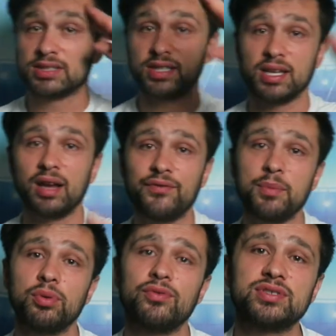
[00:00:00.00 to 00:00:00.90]
C'était Rafé
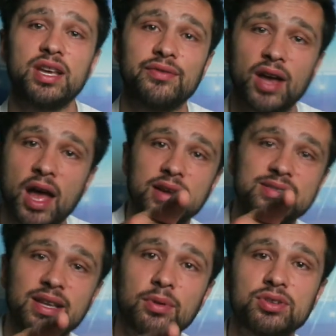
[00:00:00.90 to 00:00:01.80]
pour vous servir.
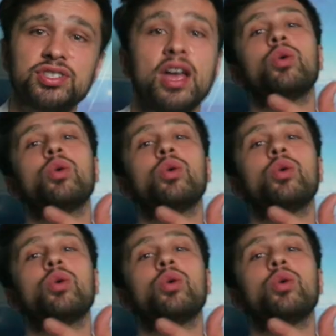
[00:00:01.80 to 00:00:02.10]
Restez branchés.